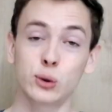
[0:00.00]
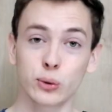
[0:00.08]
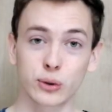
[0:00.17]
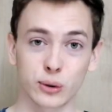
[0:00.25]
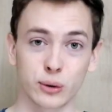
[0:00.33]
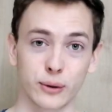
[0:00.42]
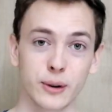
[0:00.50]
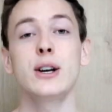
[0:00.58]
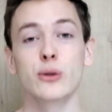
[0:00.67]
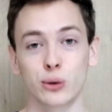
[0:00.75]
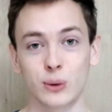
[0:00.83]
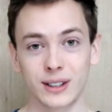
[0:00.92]
tout ce que tu veux.
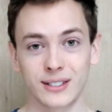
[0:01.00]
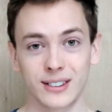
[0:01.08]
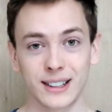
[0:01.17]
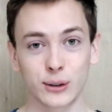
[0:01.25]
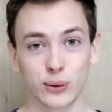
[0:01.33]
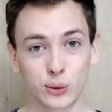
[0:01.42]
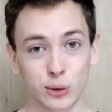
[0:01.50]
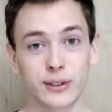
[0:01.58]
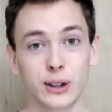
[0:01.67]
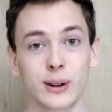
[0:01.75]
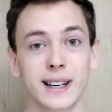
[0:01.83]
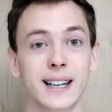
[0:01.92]
Et ensuite, il te
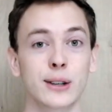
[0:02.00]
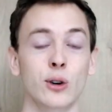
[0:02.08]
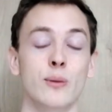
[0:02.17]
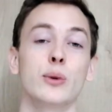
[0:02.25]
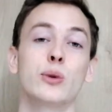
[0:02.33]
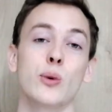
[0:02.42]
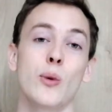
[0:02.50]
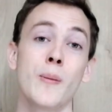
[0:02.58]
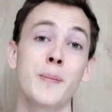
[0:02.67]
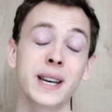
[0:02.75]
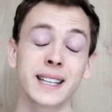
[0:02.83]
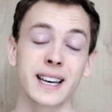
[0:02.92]
suffit de cliquer sur le bouton
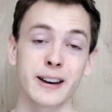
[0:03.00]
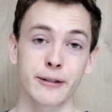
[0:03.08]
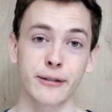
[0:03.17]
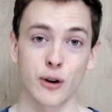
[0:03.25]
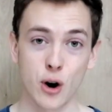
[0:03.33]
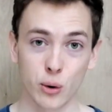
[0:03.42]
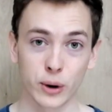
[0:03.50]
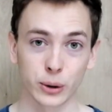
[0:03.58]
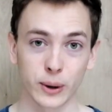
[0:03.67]
PDF en haut à